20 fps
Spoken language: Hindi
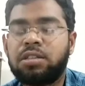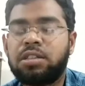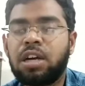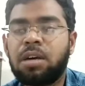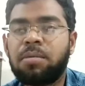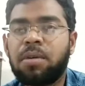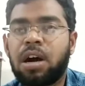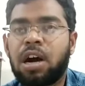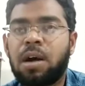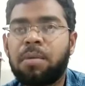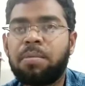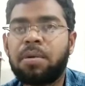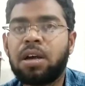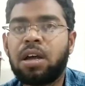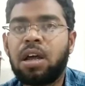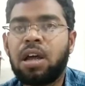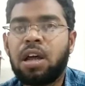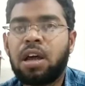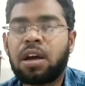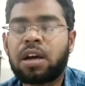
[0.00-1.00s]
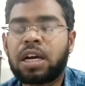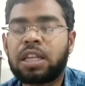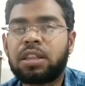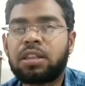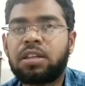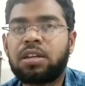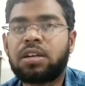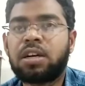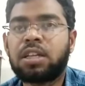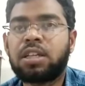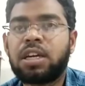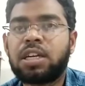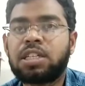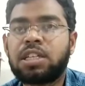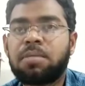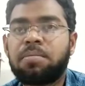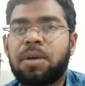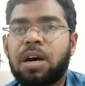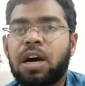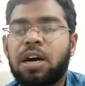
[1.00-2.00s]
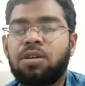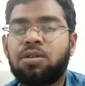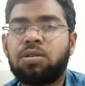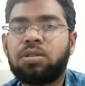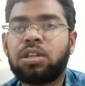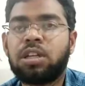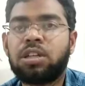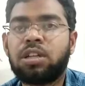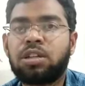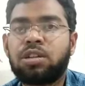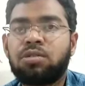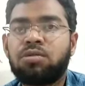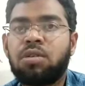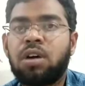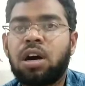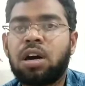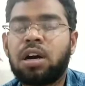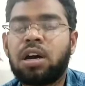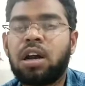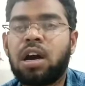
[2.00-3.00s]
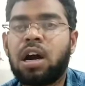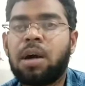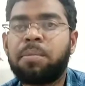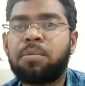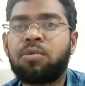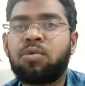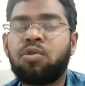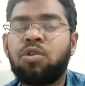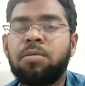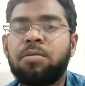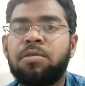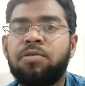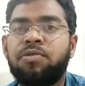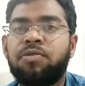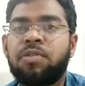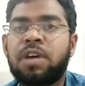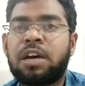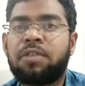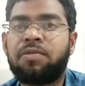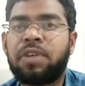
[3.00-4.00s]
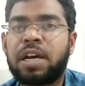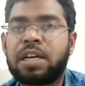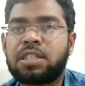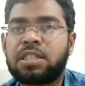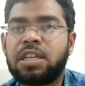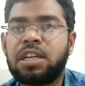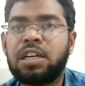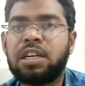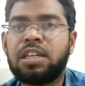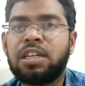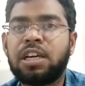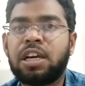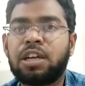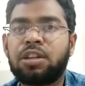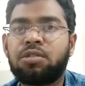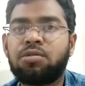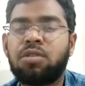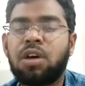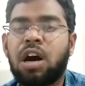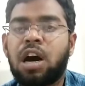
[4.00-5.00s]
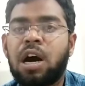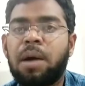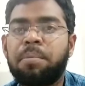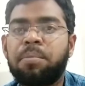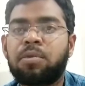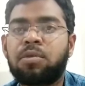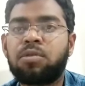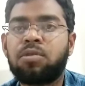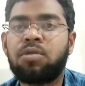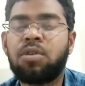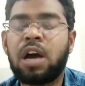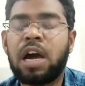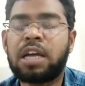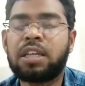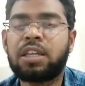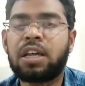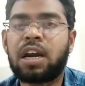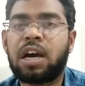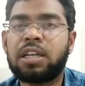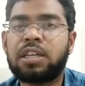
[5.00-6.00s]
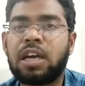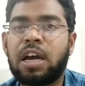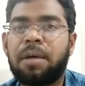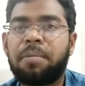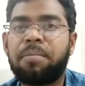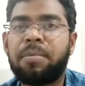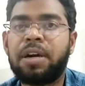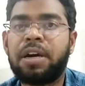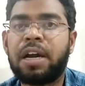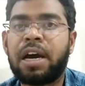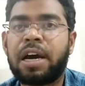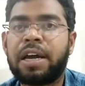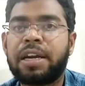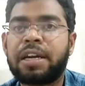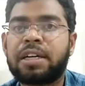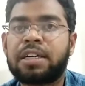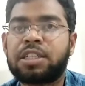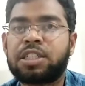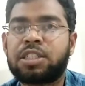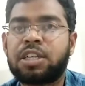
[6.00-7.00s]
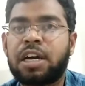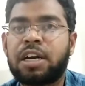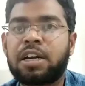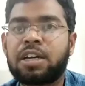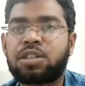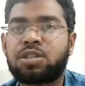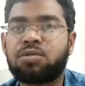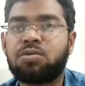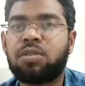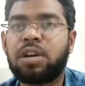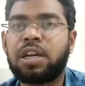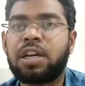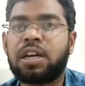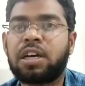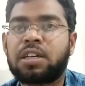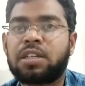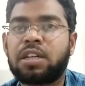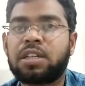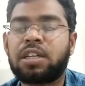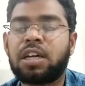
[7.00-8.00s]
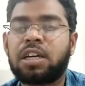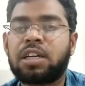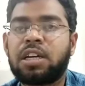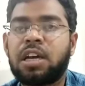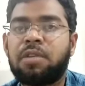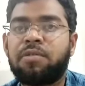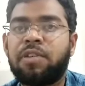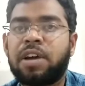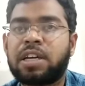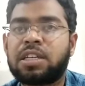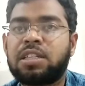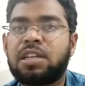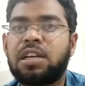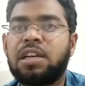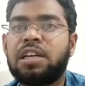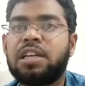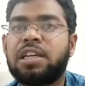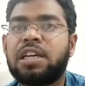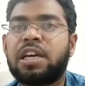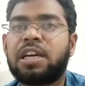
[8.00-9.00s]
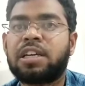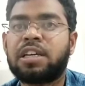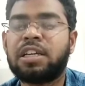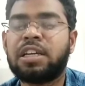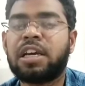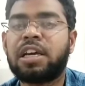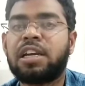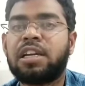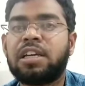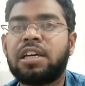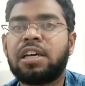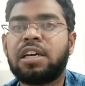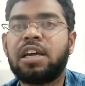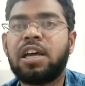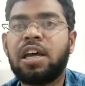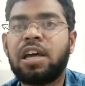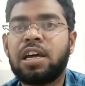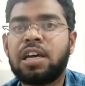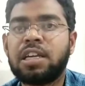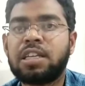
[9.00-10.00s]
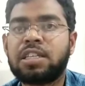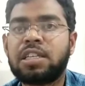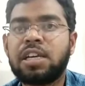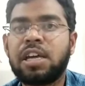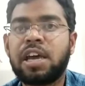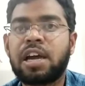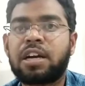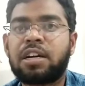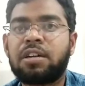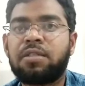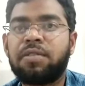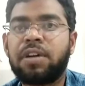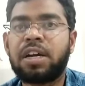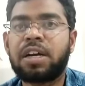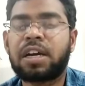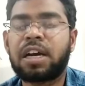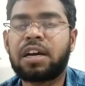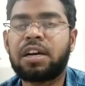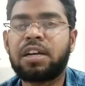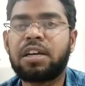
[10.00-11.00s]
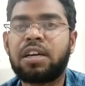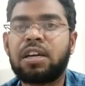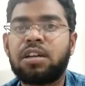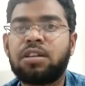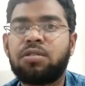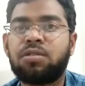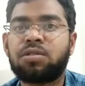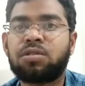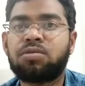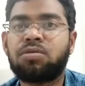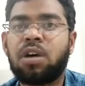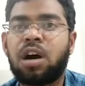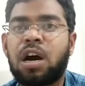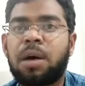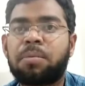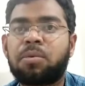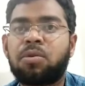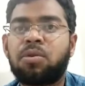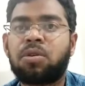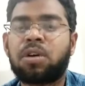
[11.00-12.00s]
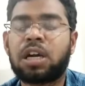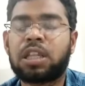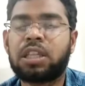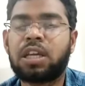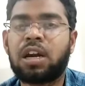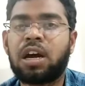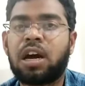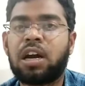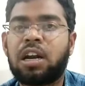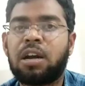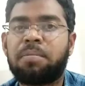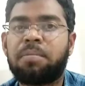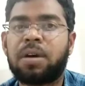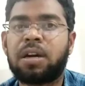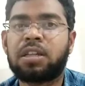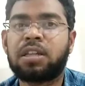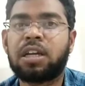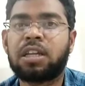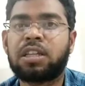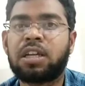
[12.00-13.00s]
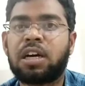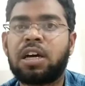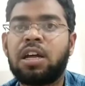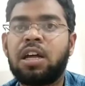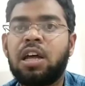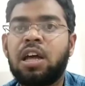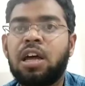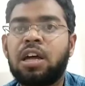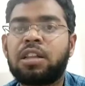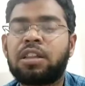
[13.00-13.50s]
जब आप कतर से बाहर होते थे तो अगर आप कोई भी वैक्सीन लिए हैं तो आपको ऐतराज ऐप में डायरेक्ट स्टेटस शो नहीं करता था कि आप वैक्सीन लिए हैं कि नहीं लिए इसे एक्टिवेट करने के लिए दोस्तों आपको कतर आना पड़ता था